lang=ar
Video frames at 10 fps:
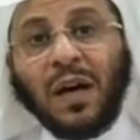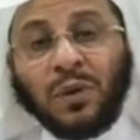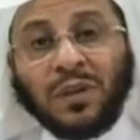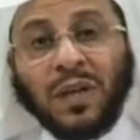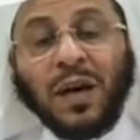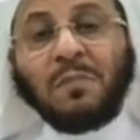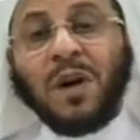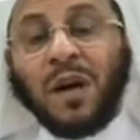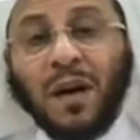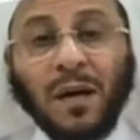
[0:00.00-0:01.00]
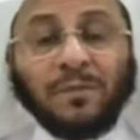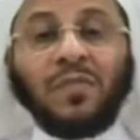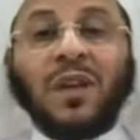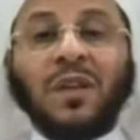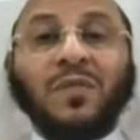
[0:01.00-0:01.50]
وتعمق
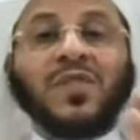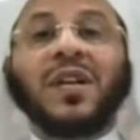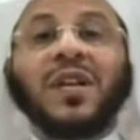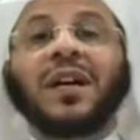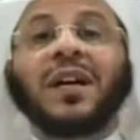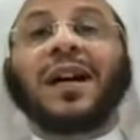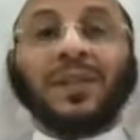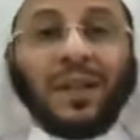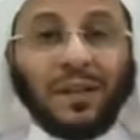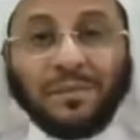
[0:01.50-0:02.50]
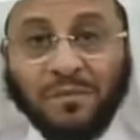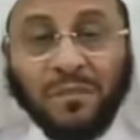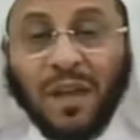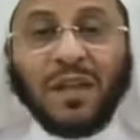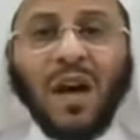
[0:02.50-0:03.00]
وسينقطع
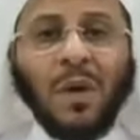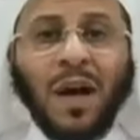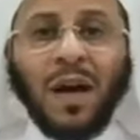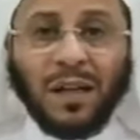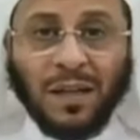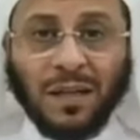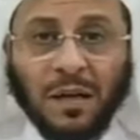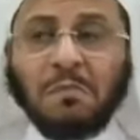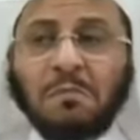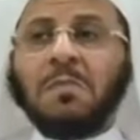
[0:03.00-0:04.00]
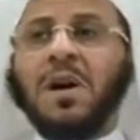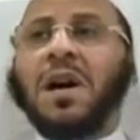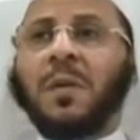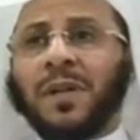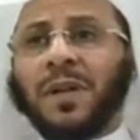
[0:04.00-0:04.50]
لا محال
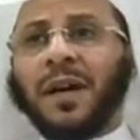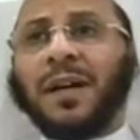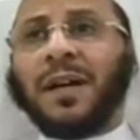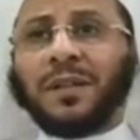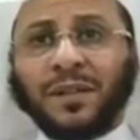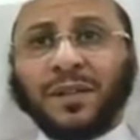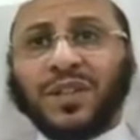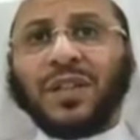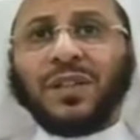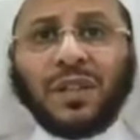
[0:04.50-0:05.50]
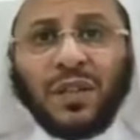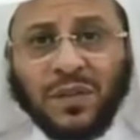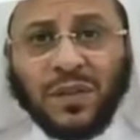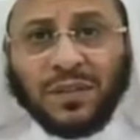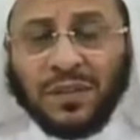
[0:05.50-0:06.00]
ما من أحد تشدد
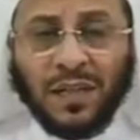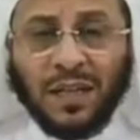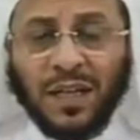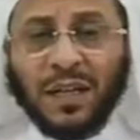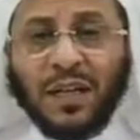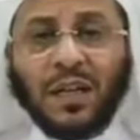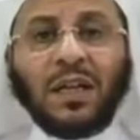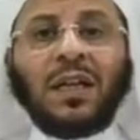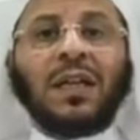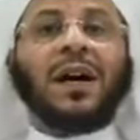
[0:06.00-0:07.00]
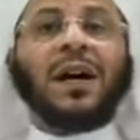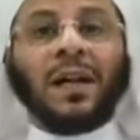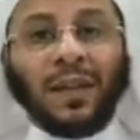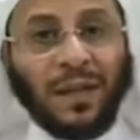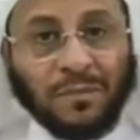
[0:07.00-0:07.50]
في دين الله إلا
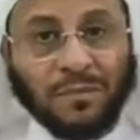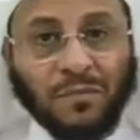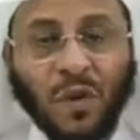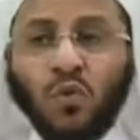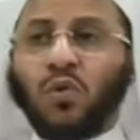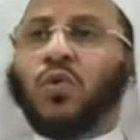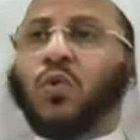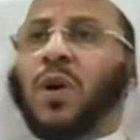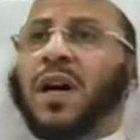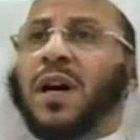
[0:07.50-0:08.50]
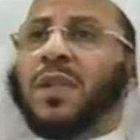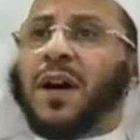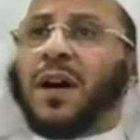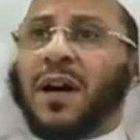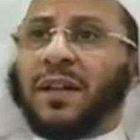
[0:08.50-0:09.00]
انقطع وخذوا
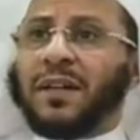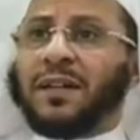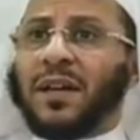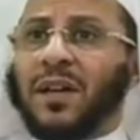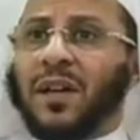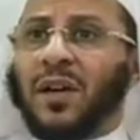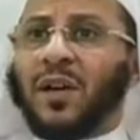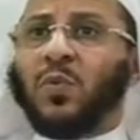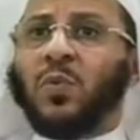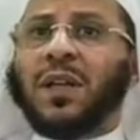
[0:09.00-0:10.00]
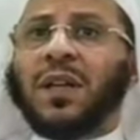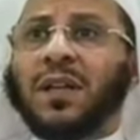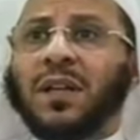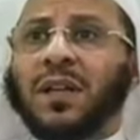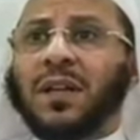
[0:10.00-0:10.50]
هذا قاعدة
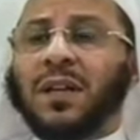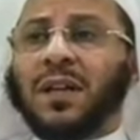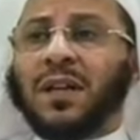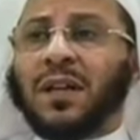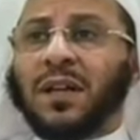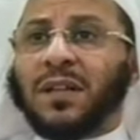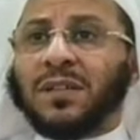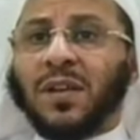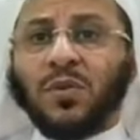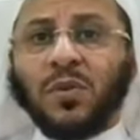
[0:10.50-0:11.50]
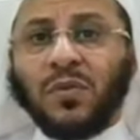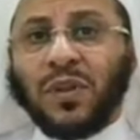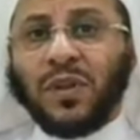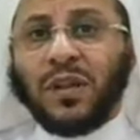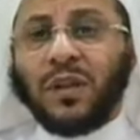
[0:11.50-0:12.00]
والذي آه، ينظر
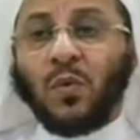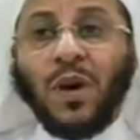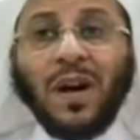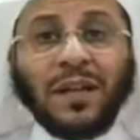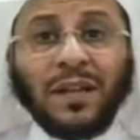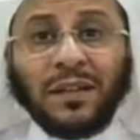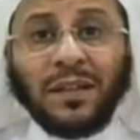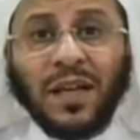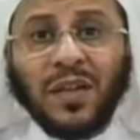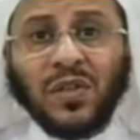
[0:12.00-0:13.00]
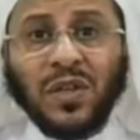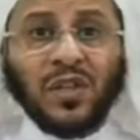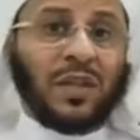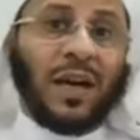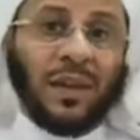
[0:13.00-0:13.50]
في واقع الناس
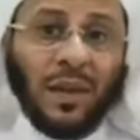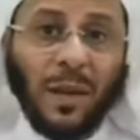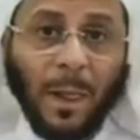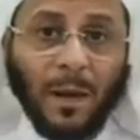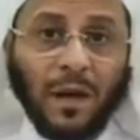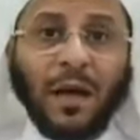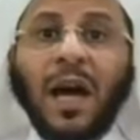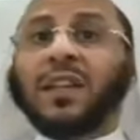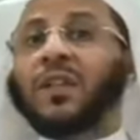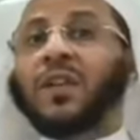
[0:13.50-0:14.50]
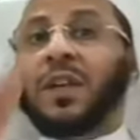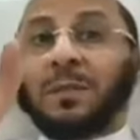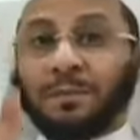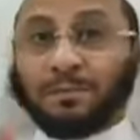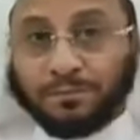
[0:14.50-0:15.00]
يجدها حتى في العلم